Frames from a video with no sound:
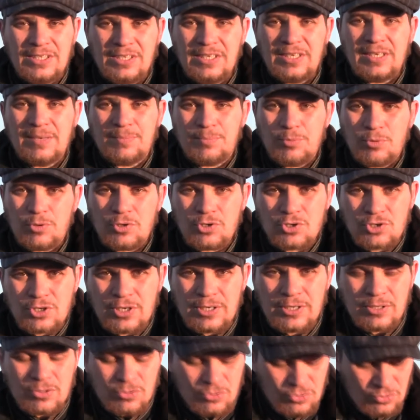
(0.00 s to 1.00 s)
книги по
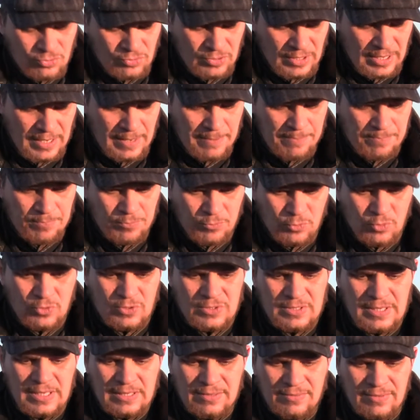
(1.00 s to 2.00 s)
решению суда, ну
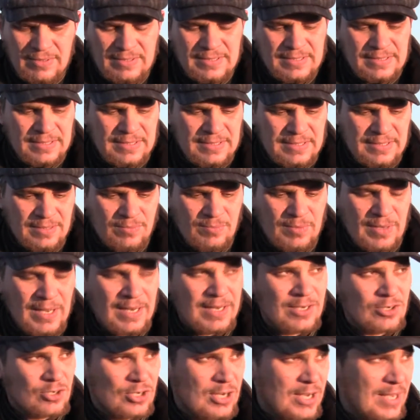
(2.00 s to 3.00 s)
и, соответственно,
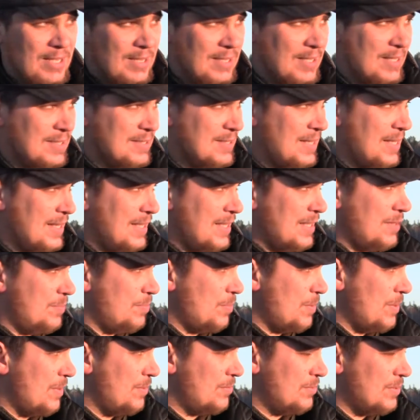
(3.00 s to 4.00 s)
семья лишает нас таких
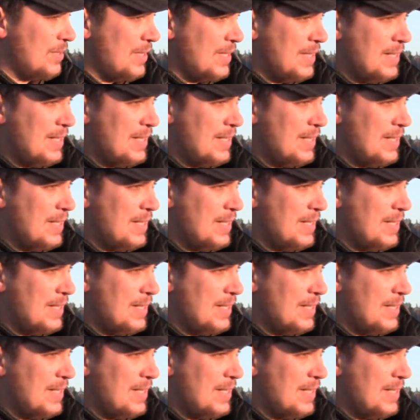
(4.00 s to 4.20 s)
прав.